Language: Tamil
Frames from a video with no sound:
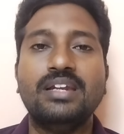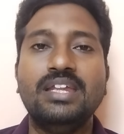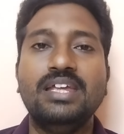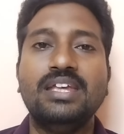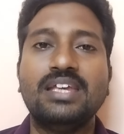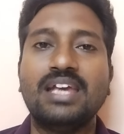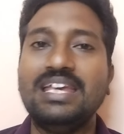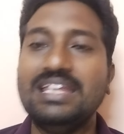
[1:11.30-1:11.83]

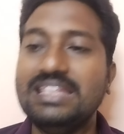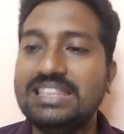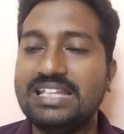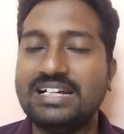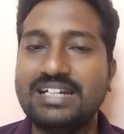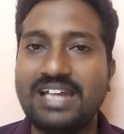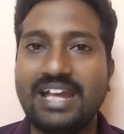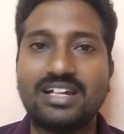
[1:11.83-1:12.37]
நீங்கள்
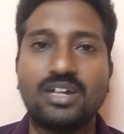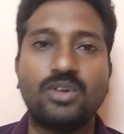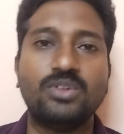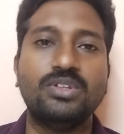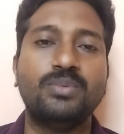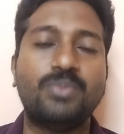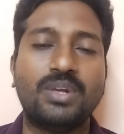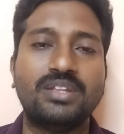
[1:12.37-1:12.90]
இந்த டேட்டில்
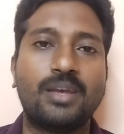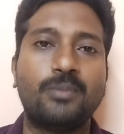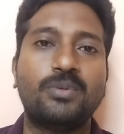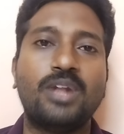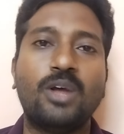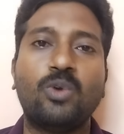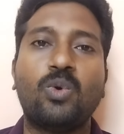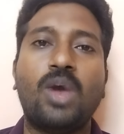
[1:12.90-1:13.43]
வந்து பார்த்திங்க
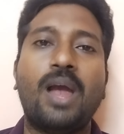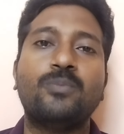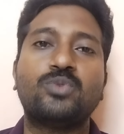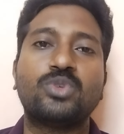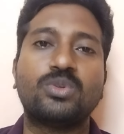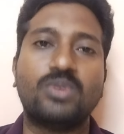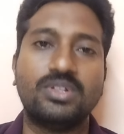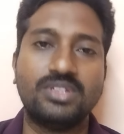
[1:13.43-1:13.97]
அப்படின்னா
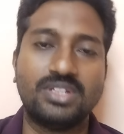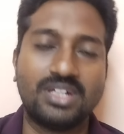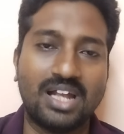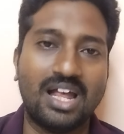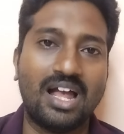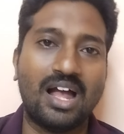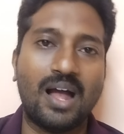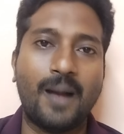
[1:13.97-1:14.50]
கோயம்புத்தூர்
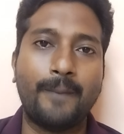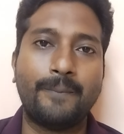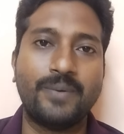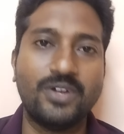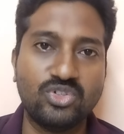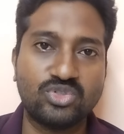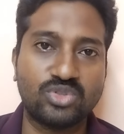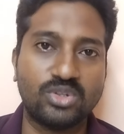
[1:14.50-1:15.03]
வந்துடுங்க
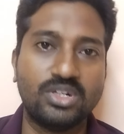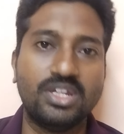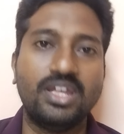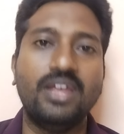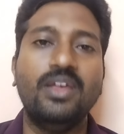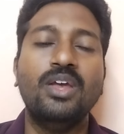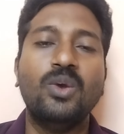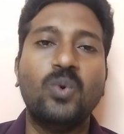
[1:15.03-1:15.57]
அப்படின்னு
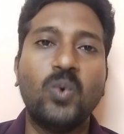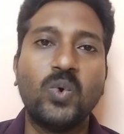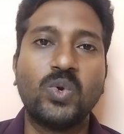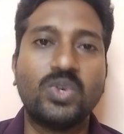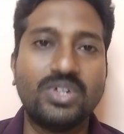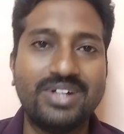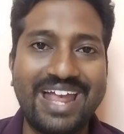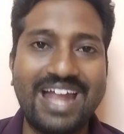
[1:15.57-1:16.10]
சொல்லி
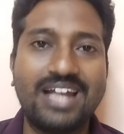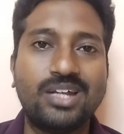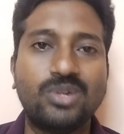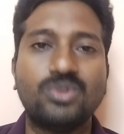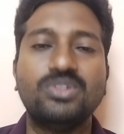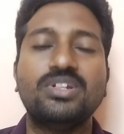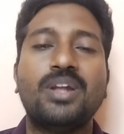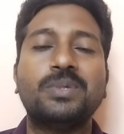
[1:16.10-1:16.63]
ஒரு டேட்
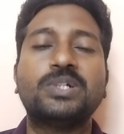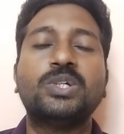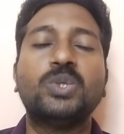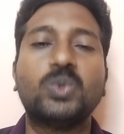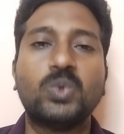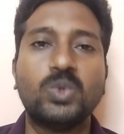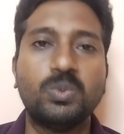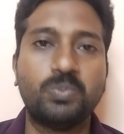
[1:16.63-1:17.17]
வந்து நமக்கு
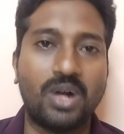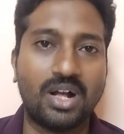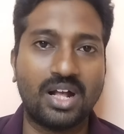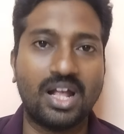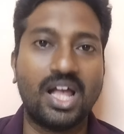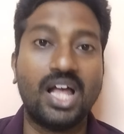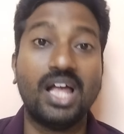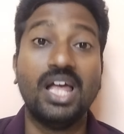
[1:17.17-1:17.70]

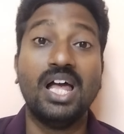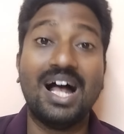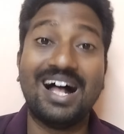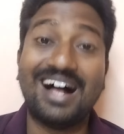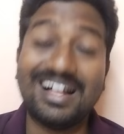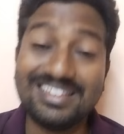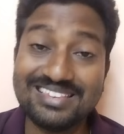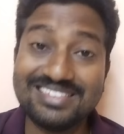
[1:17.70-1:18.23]
கொடுப்பாங்க
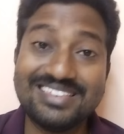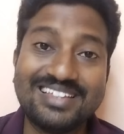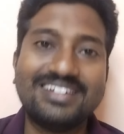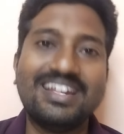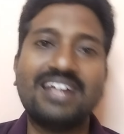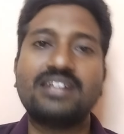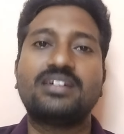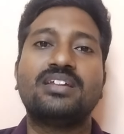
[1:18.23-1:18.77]
அந்த
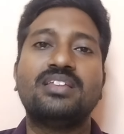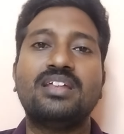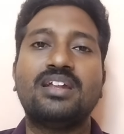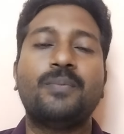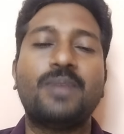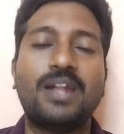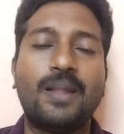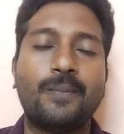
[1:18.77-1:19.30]
டேட்டில்
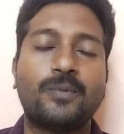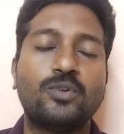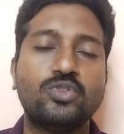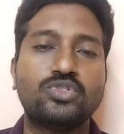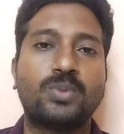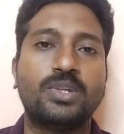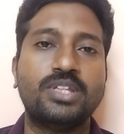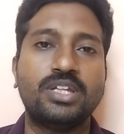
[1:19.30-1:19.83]
தான் நம்ம என்ன
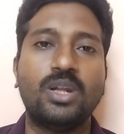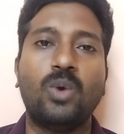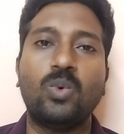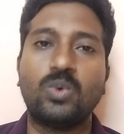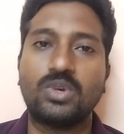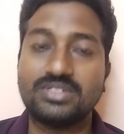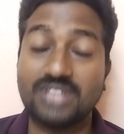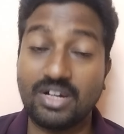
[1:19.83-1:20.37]
பண்ணணும்னு சொல்லி பார்த்தீங்கன்னா
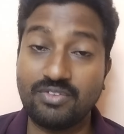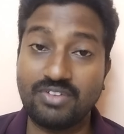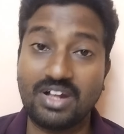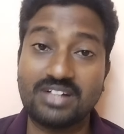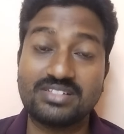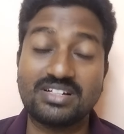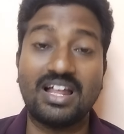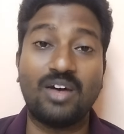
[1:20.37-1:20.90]
உங்களோட
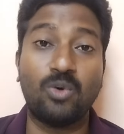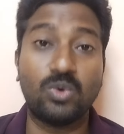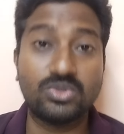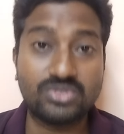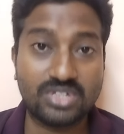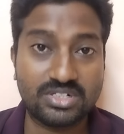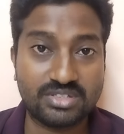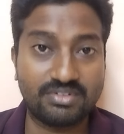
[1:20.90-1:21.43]
சர்டிஃபிகேட்ஸ் எல்லாம்
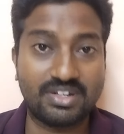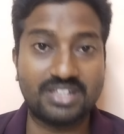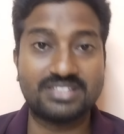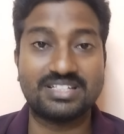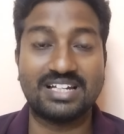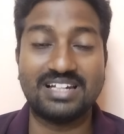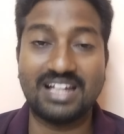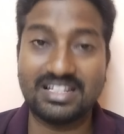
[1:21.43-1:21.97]
ஒரிஜினல்
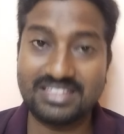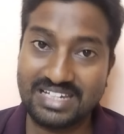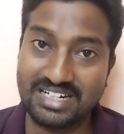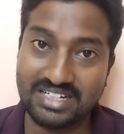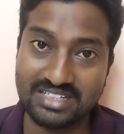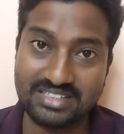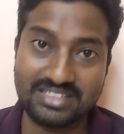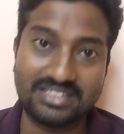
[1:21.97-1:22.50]
சர்டிஃபிகேட்ஸ்
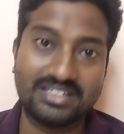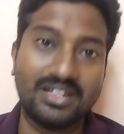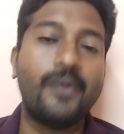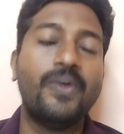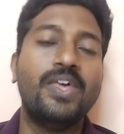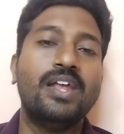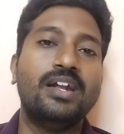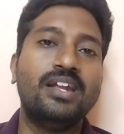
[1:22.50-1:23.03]
எல்லாத்தையும் எடுத்துகிட்டு
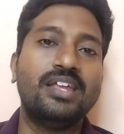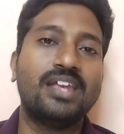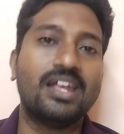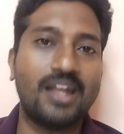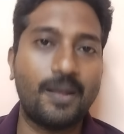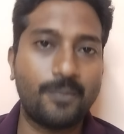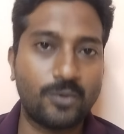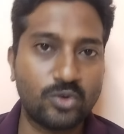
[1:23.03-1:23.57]
நீங்கள்
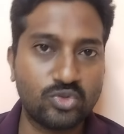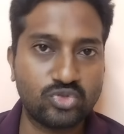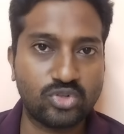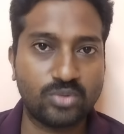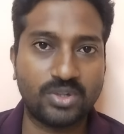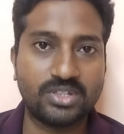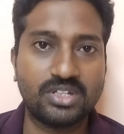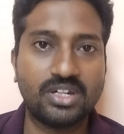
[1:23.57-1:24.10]
என்ன பண்ணணும்னு
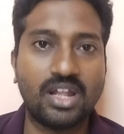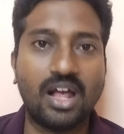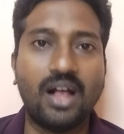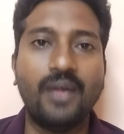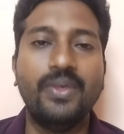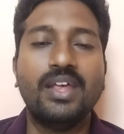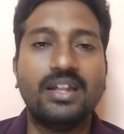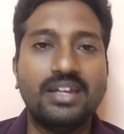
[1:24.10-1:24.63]
சொல்லி பார்த்தீங்கன்னா
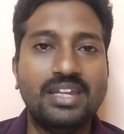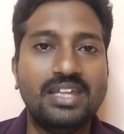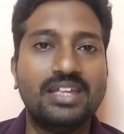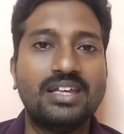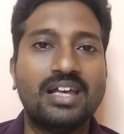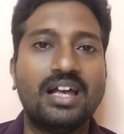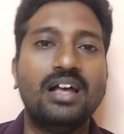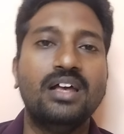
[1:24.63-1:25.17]

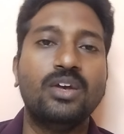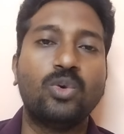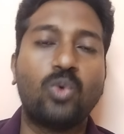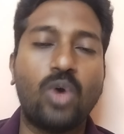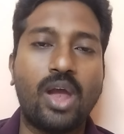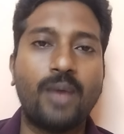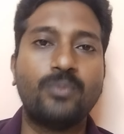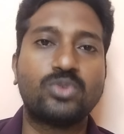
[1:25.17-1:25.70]
நீங்கள்
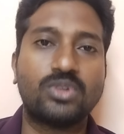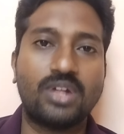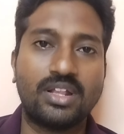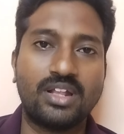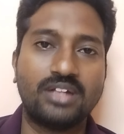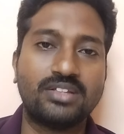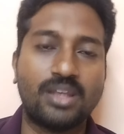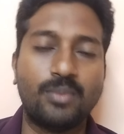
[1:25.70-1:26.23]
கோயம்புத்தூர்
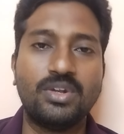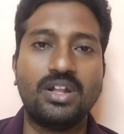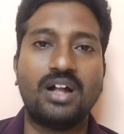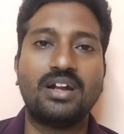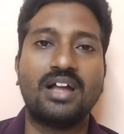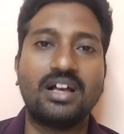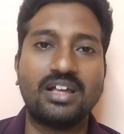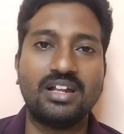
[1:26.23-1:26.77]
அதாவது
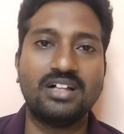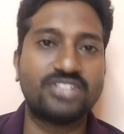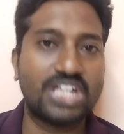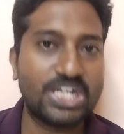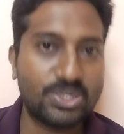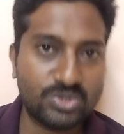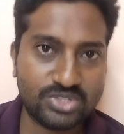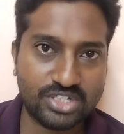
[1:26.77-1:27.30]
தமிழ்நாடு
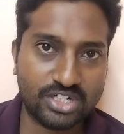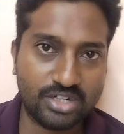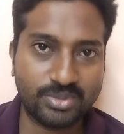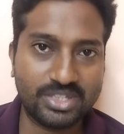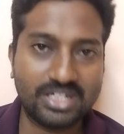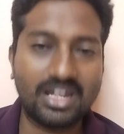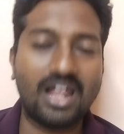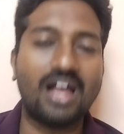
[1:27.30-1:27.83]
அக்ரிகல்ச்சர் யூனிவர்சிட்டி
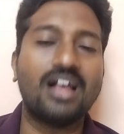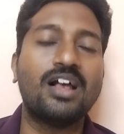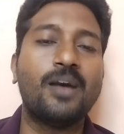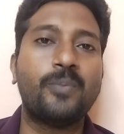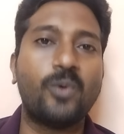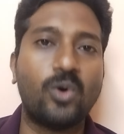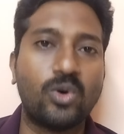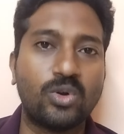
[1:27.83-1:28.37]
பார்த்தீங்களா அங்கே
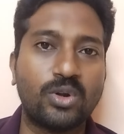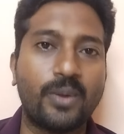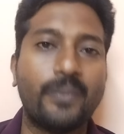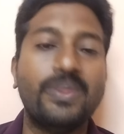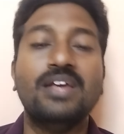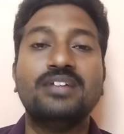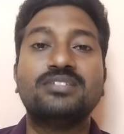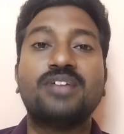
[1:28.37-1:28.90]

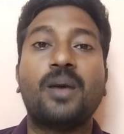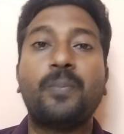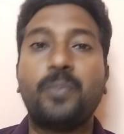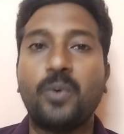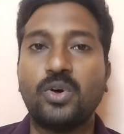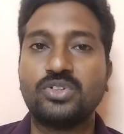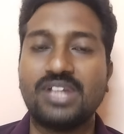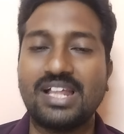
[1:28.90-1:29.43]
போகணும்
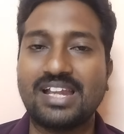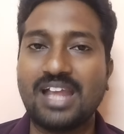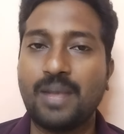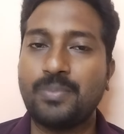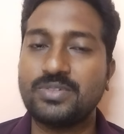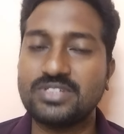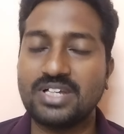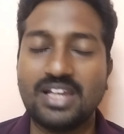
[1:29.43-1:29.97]
சப்போஸ் நிறைய
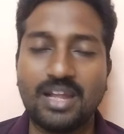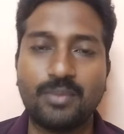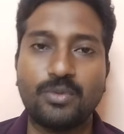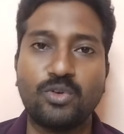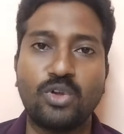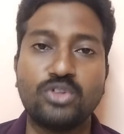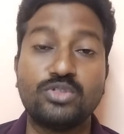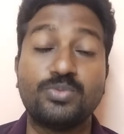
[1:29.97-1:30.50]
பசங்க என்ன
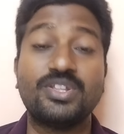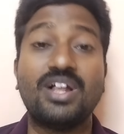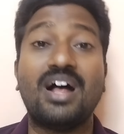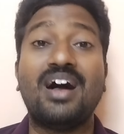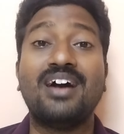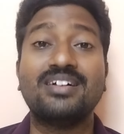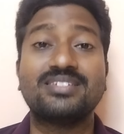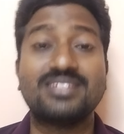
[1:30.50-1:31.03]
பண்ணணும்னு
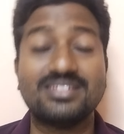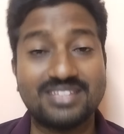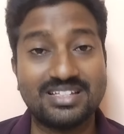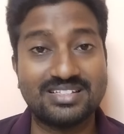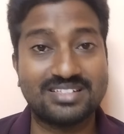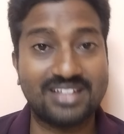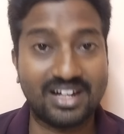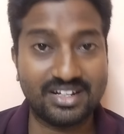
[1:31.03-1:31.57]
பார்த்தீங்கன்னா ஆர்ட்ஸ் அண்ட்
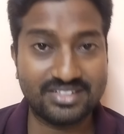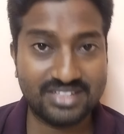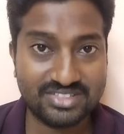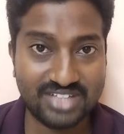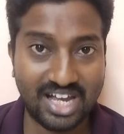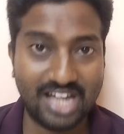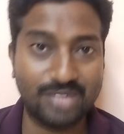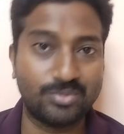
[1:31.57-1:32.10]
சயின்ஸ்
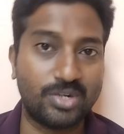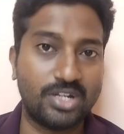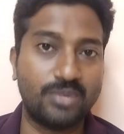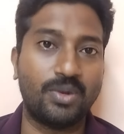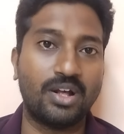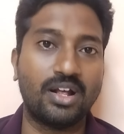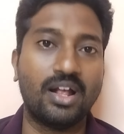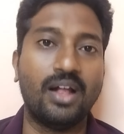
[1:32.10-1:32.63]
காலேஜில் ஜாயின்
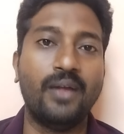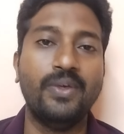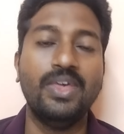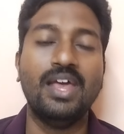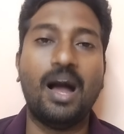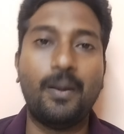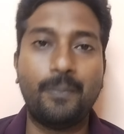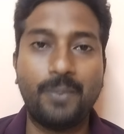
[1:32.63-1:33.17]
பண்ணியிருப்பாங்க
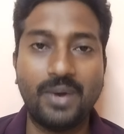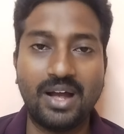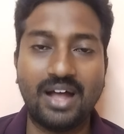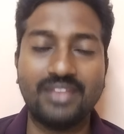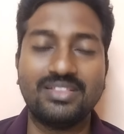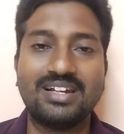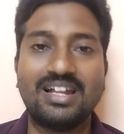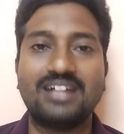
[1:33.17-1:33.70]
அப்போ
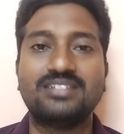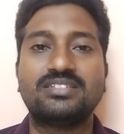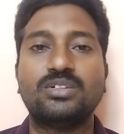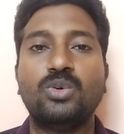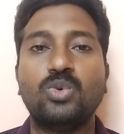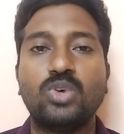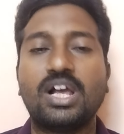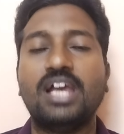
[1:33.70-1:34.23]
அந்த
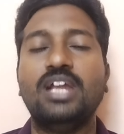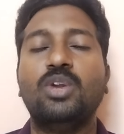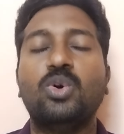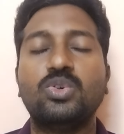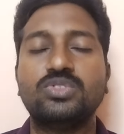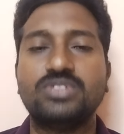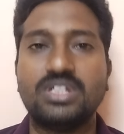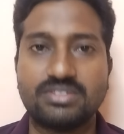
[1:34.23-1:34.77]
நேரத்தில் உங்கள்
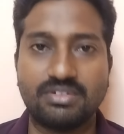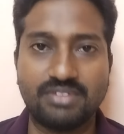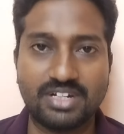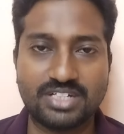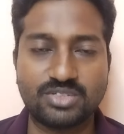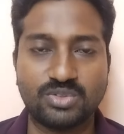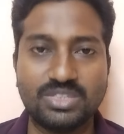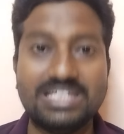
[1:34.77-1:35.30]
கையில் ஒரிஜினல்
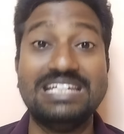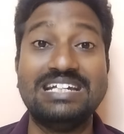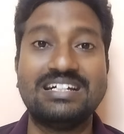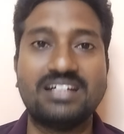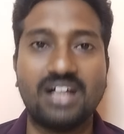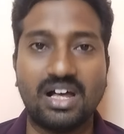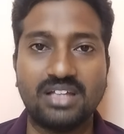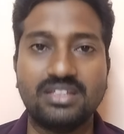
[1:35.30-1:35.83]
சர்டிஃபிகேட்ஸ் வந்து
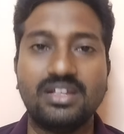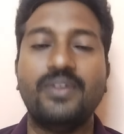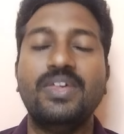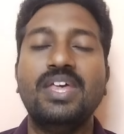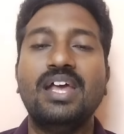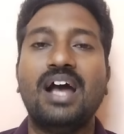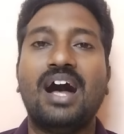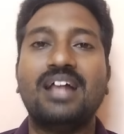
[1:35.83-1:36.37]
இருக்காது
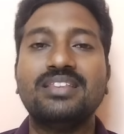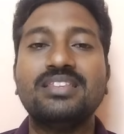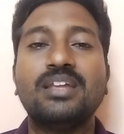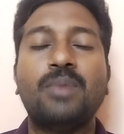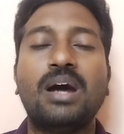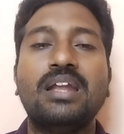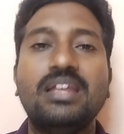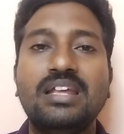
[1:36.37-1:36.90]
அந்த
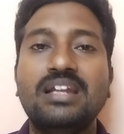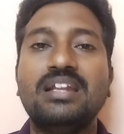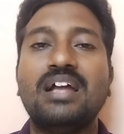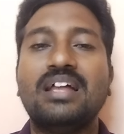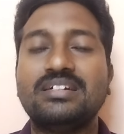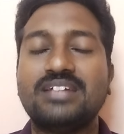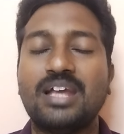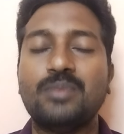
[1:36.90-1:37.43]
மாதிரி
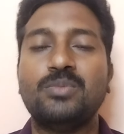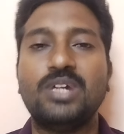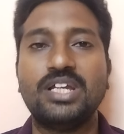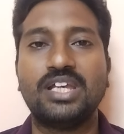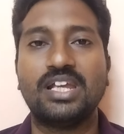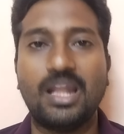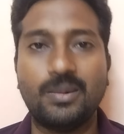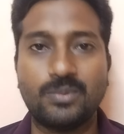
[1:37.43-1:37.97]
இல்லாத டைமில்
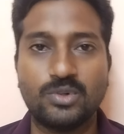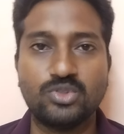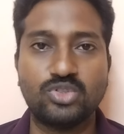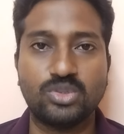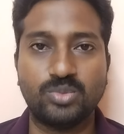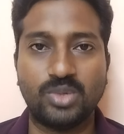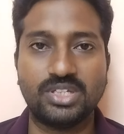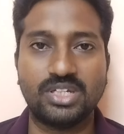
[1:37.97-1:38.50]
நீங்கள் என்ன
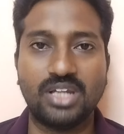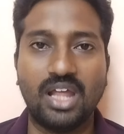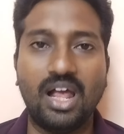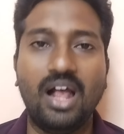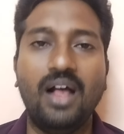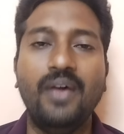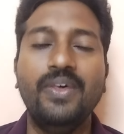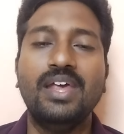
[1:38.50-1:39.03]
பண்ணுன்னு பார்த்தீங்கன்னா